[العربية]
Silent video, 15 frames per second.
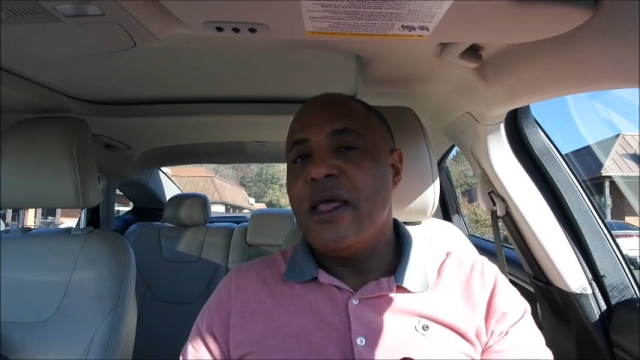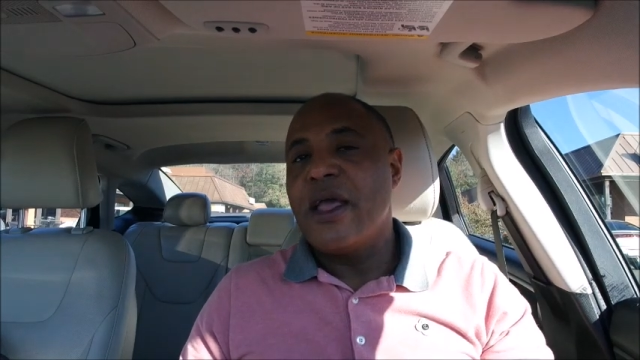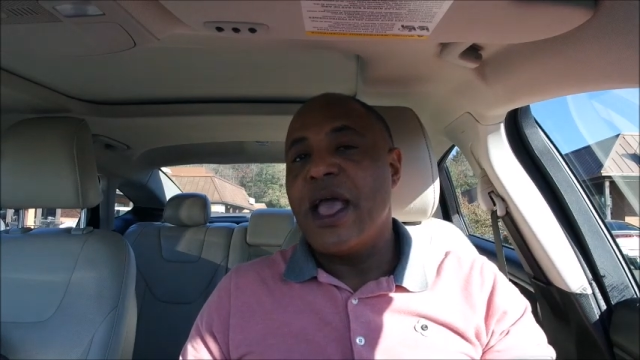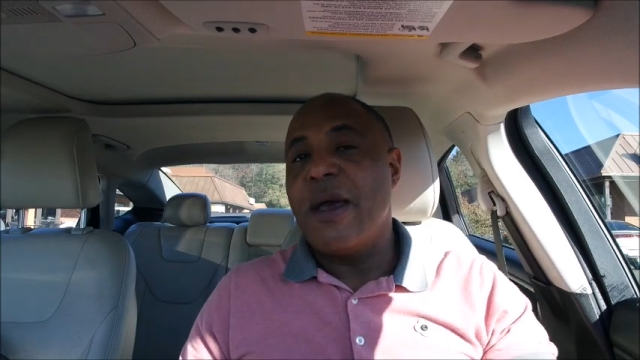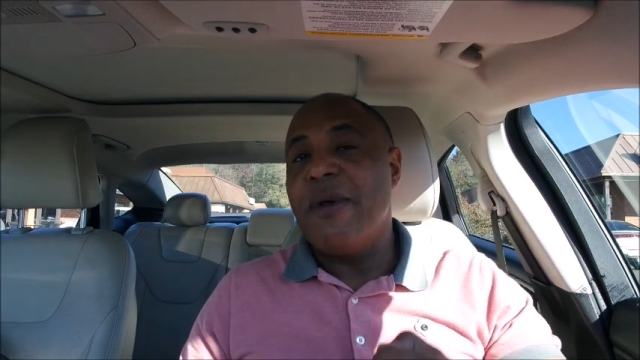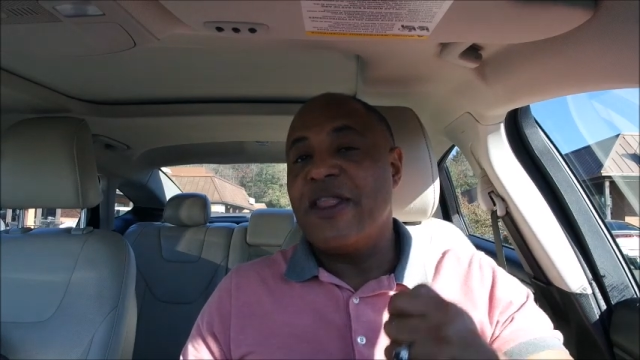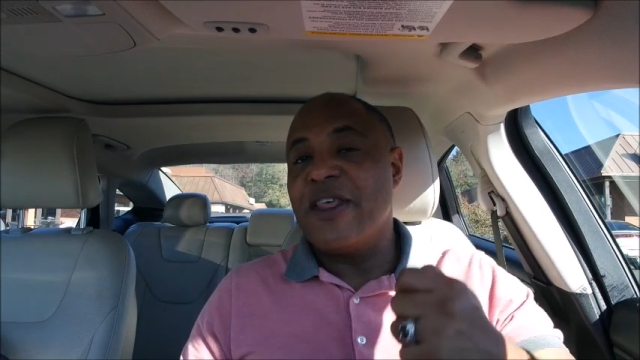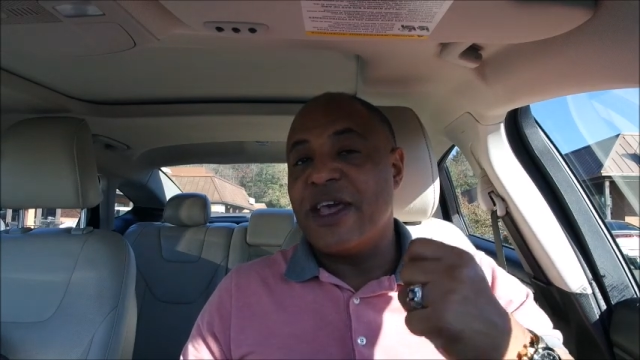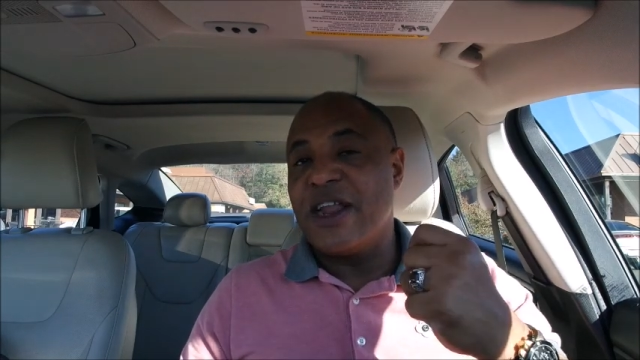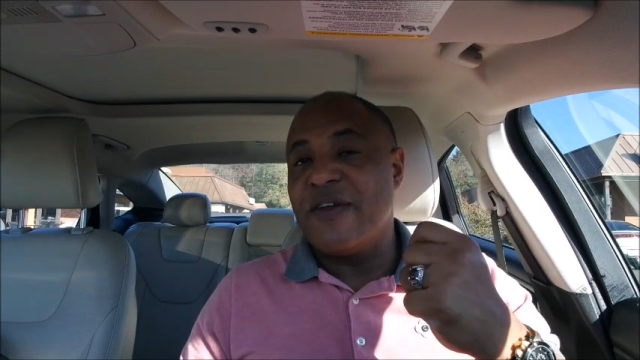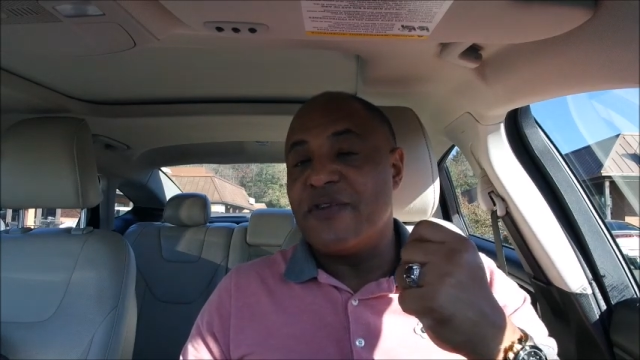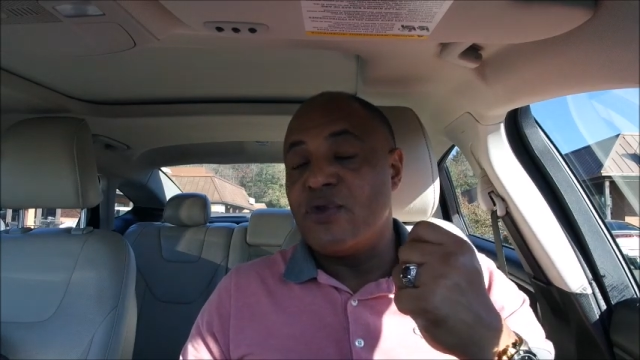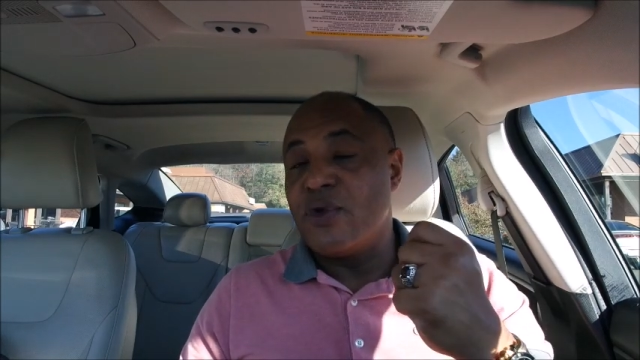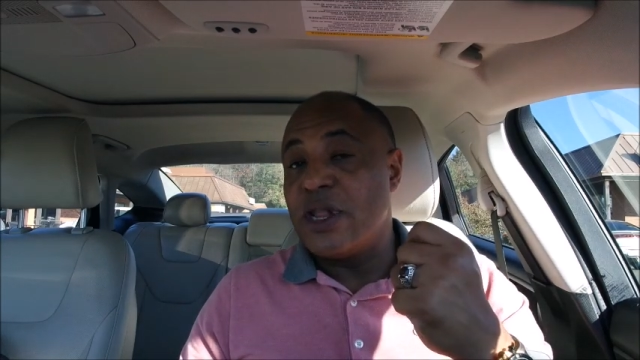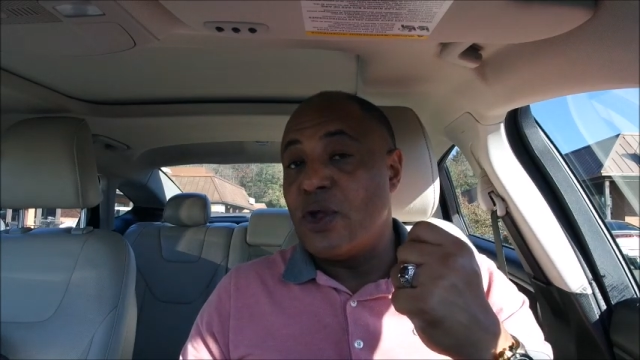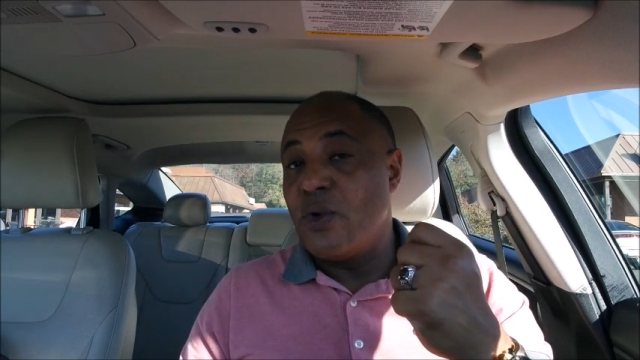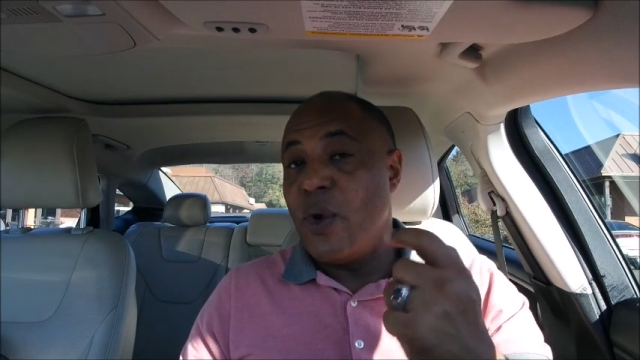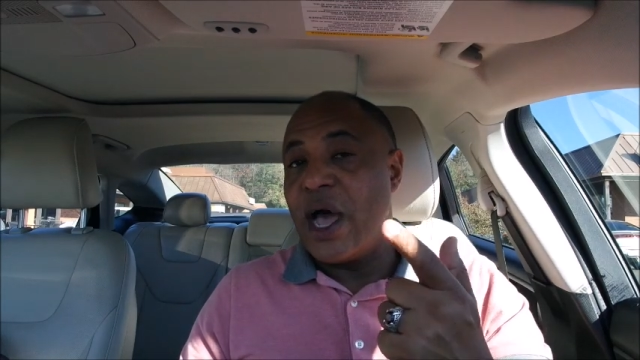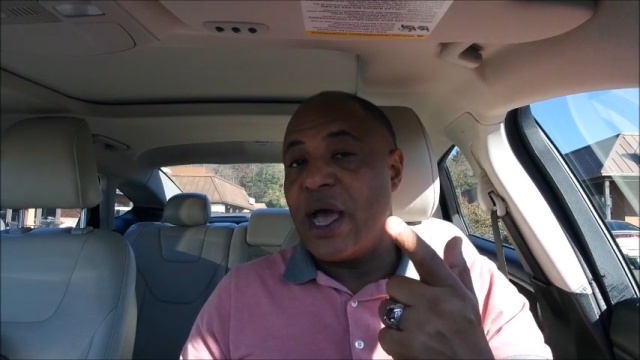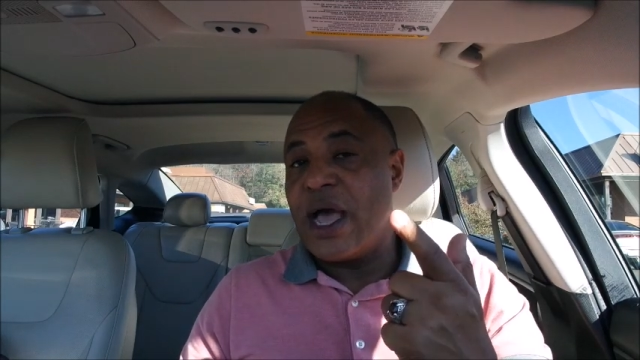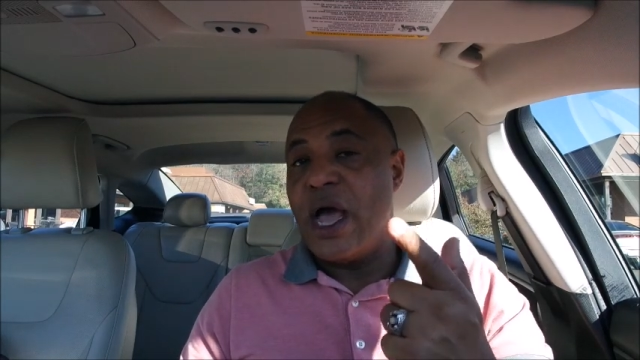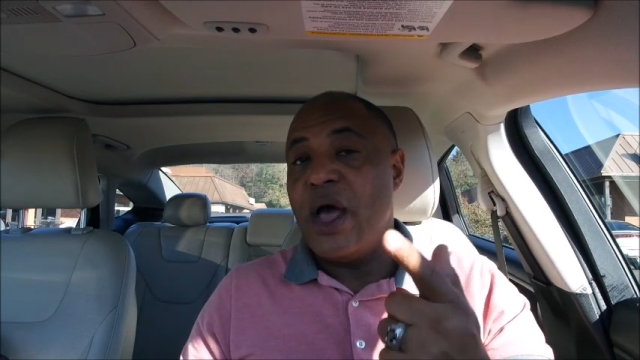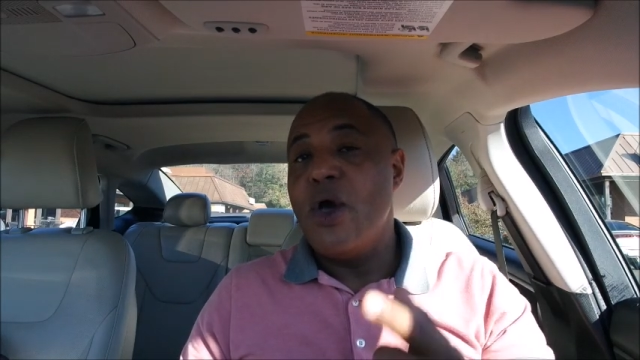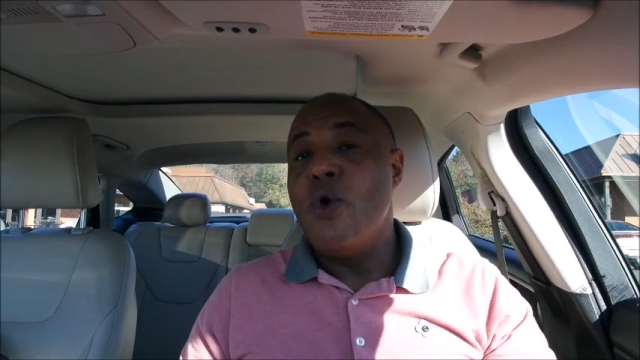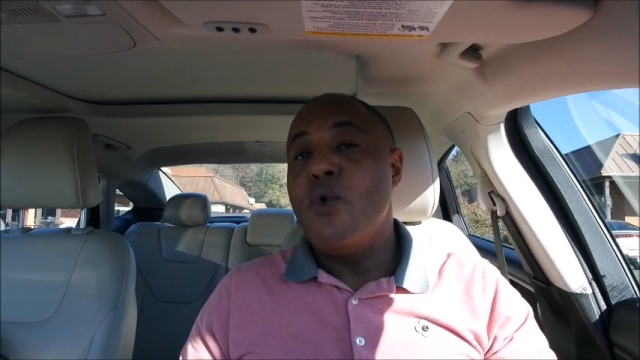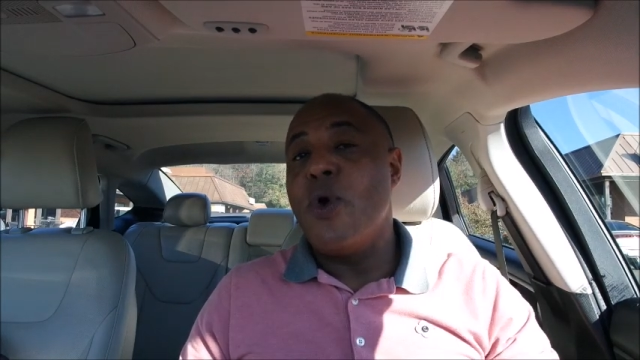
كما ذكر في سورة الواقع